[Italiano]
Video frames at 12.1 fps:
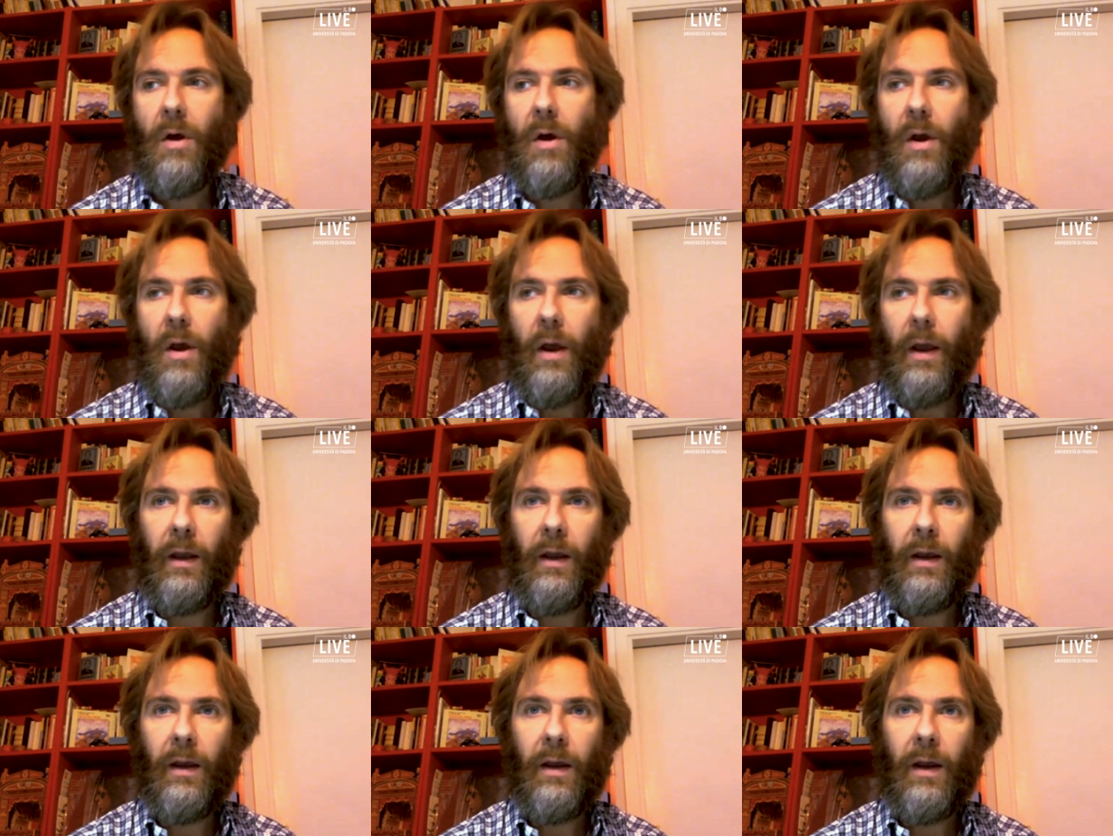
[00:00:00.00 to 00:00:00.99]

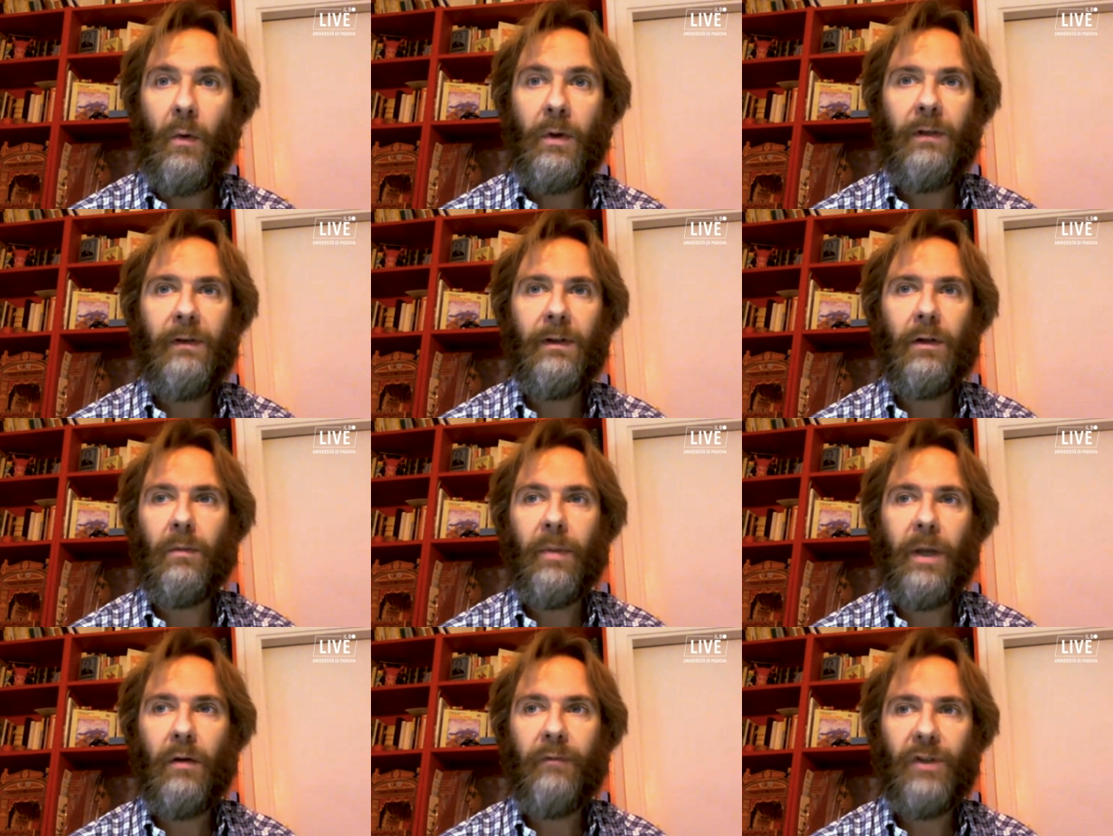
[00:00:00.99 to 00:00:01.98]
E, e quindi mi hanno detto
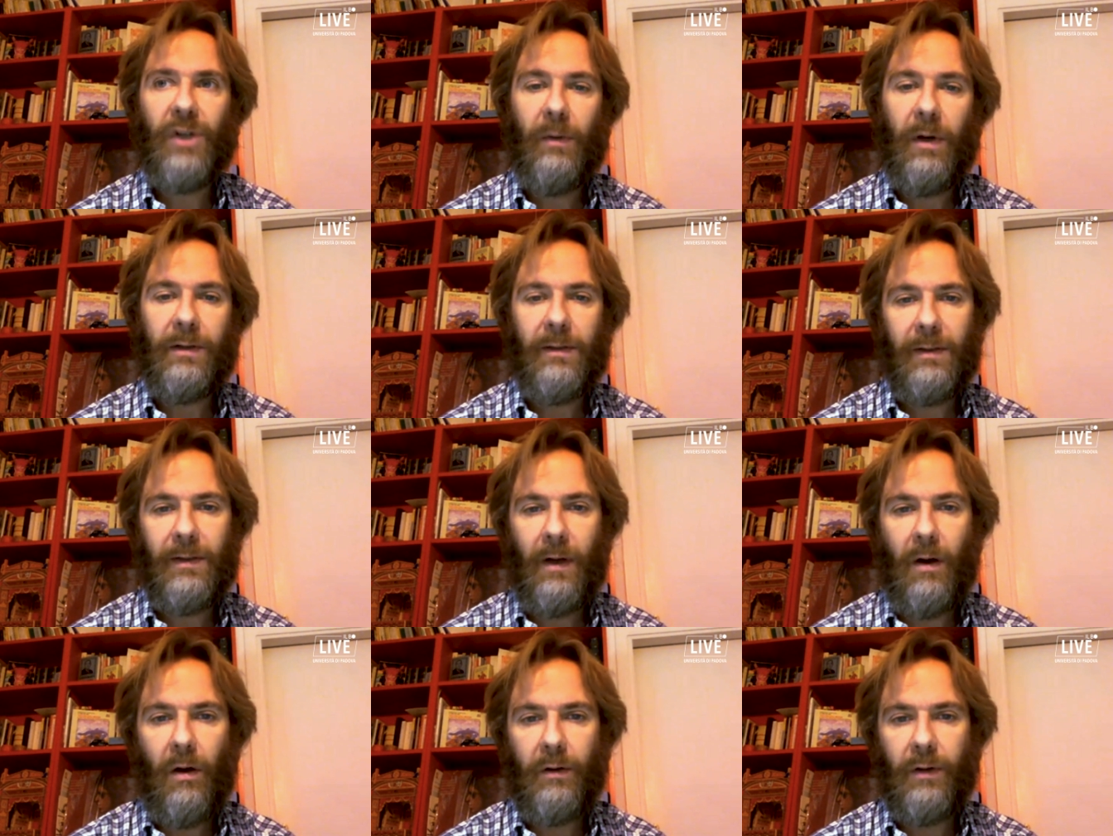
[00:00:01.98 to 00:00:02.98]
perché non facciamo la stessa
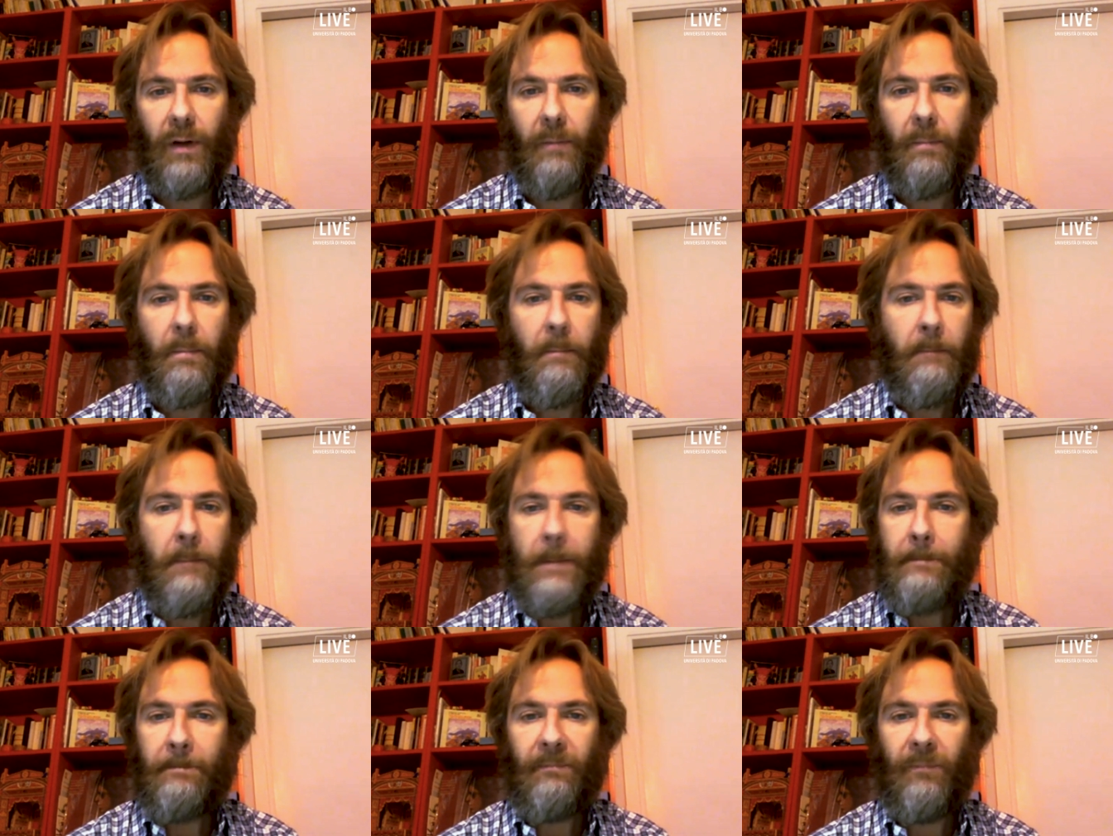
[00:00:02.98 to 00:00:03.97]
cosa,
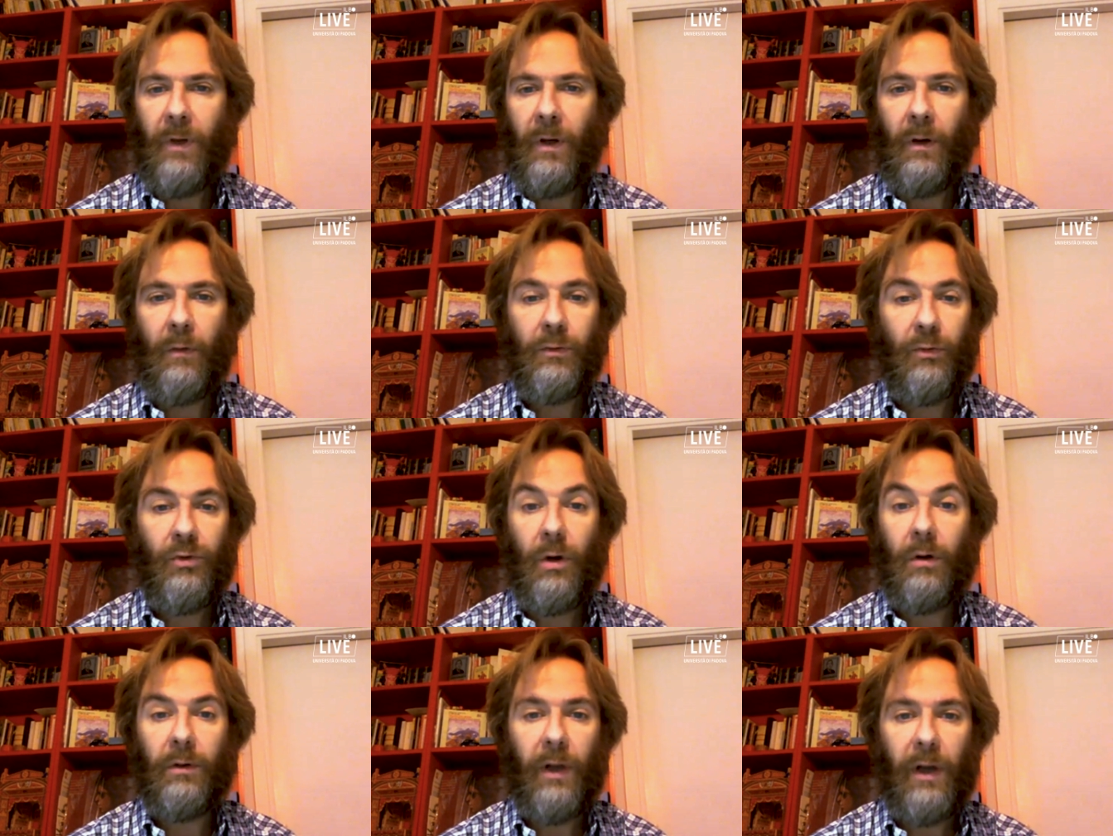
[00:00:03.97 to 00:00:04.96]
eh, questo
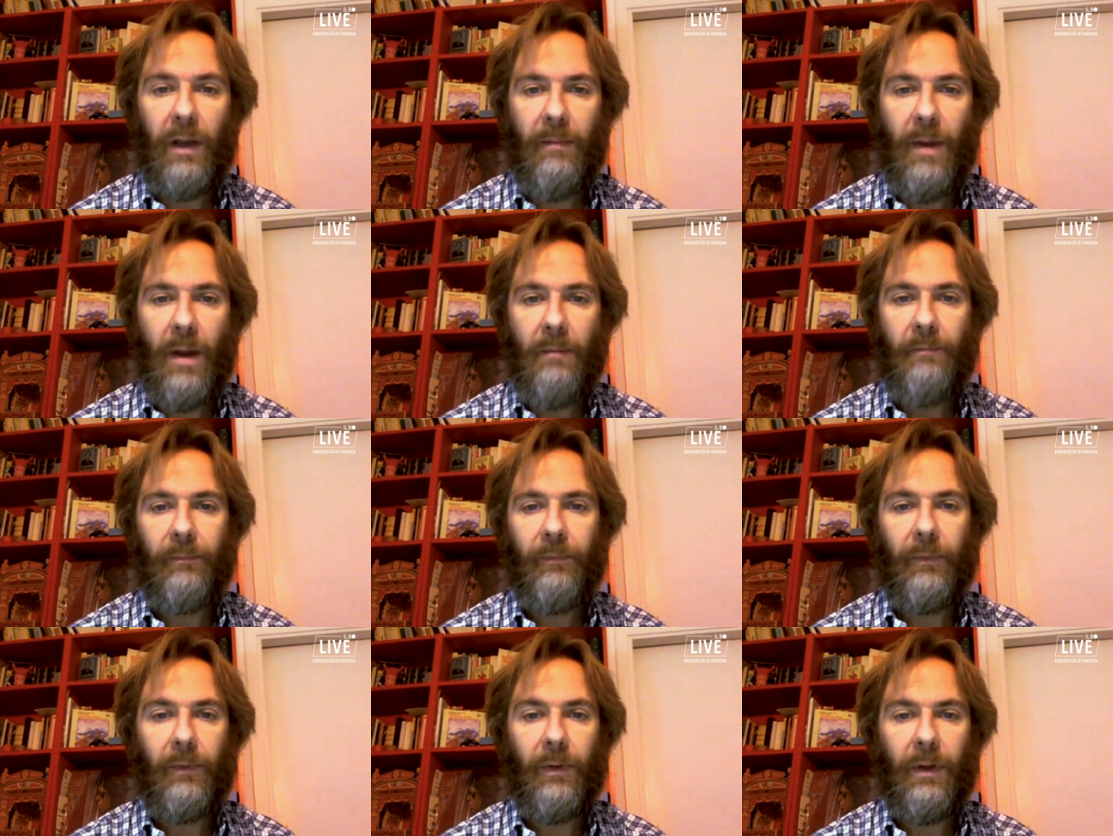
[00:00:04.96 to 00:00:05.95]
gioco di rime,
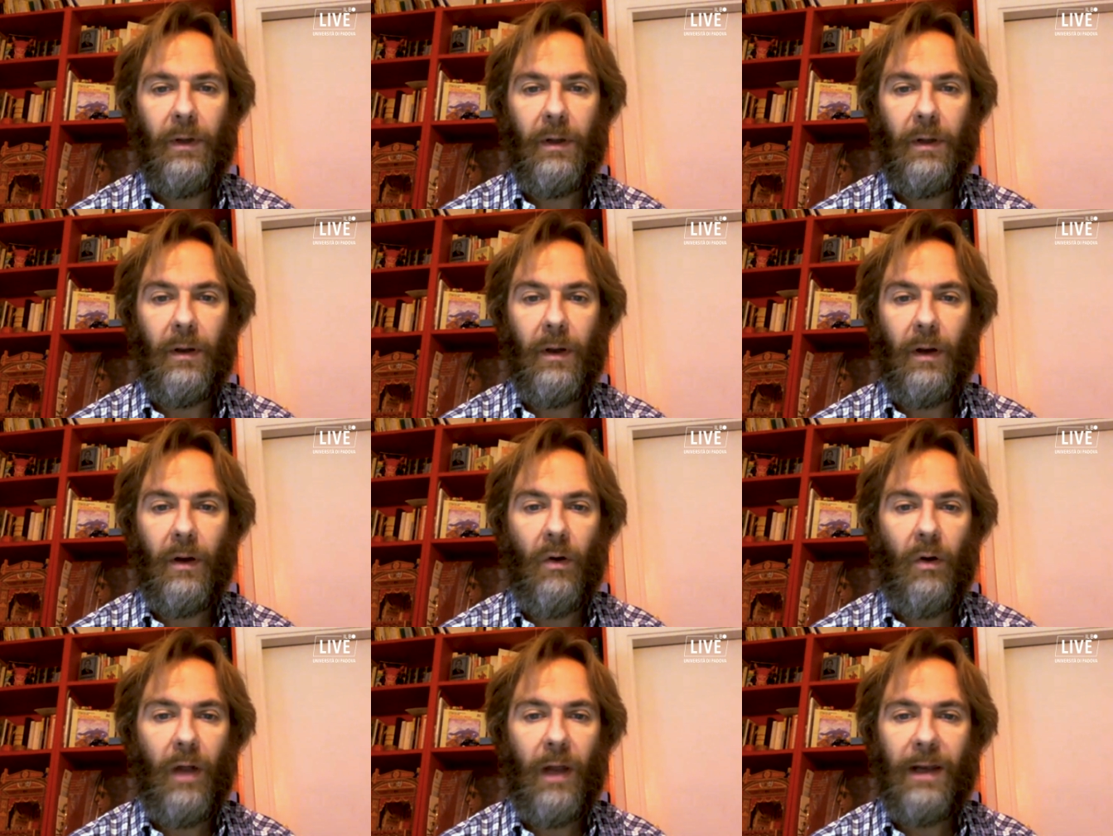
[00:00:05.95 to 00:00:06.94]
di
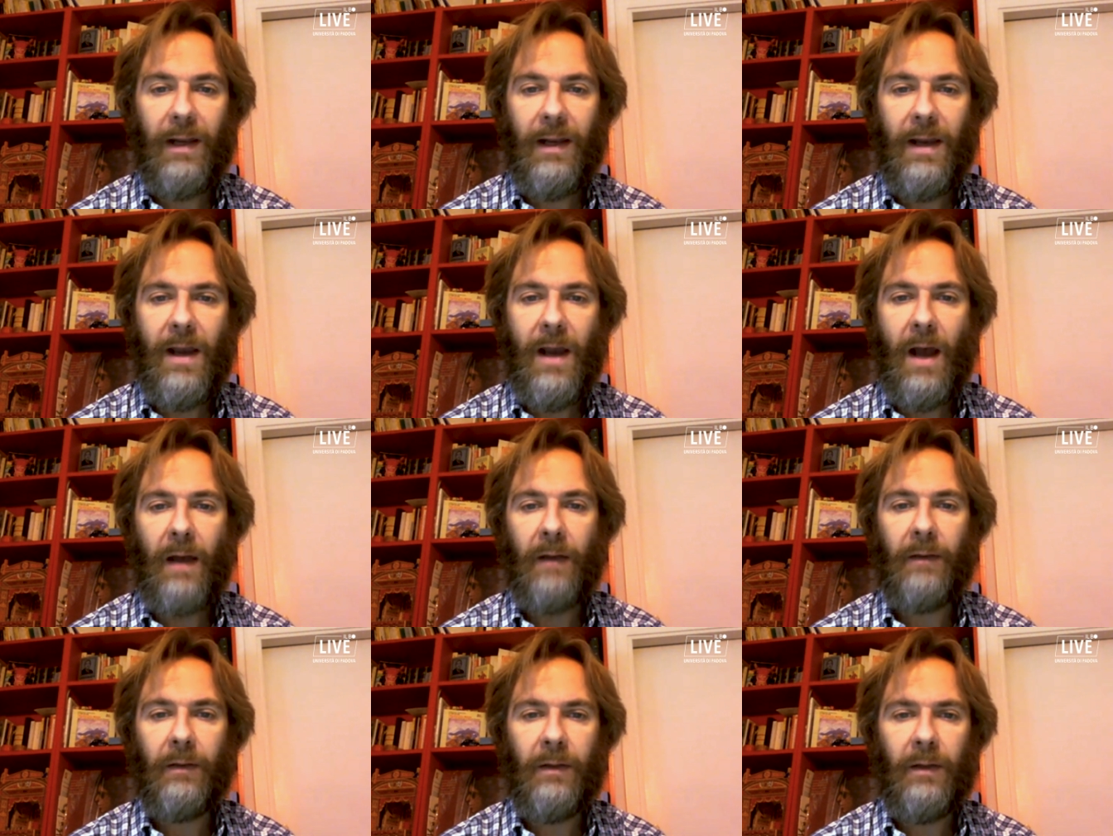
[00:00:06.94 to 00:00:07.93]
ecolalia, di
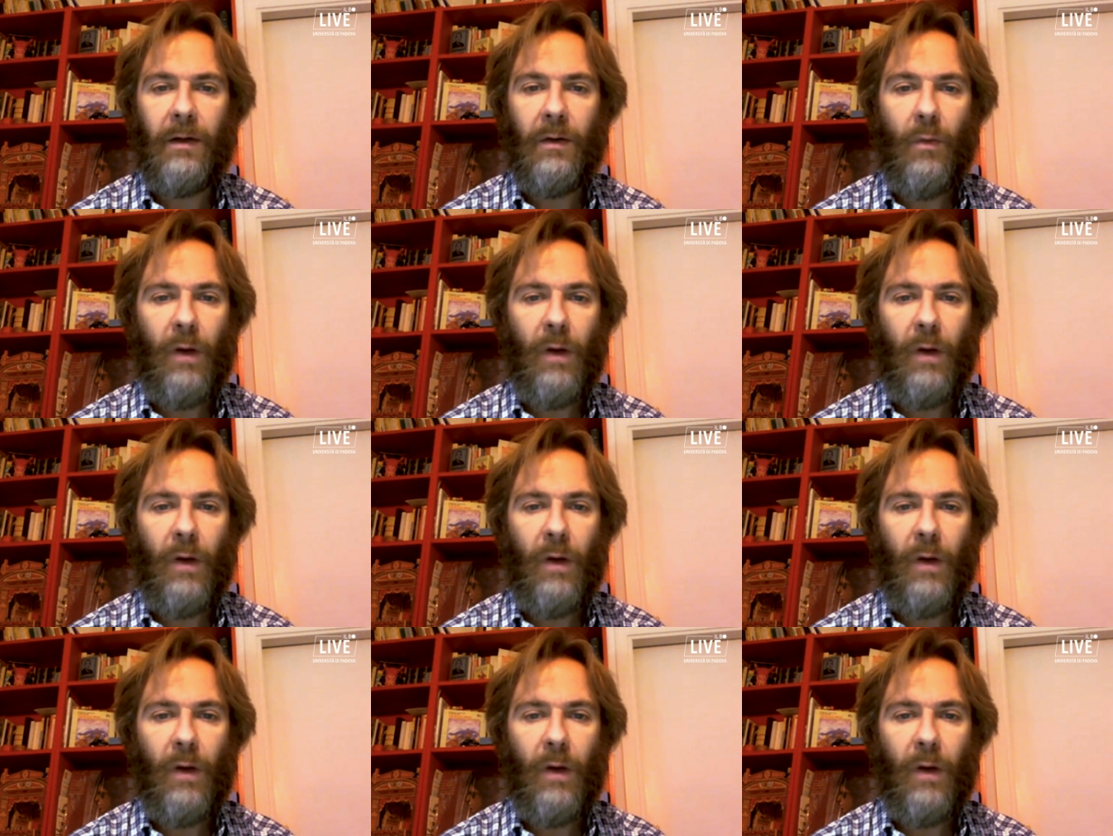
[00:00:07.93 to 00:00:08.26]
linguaggio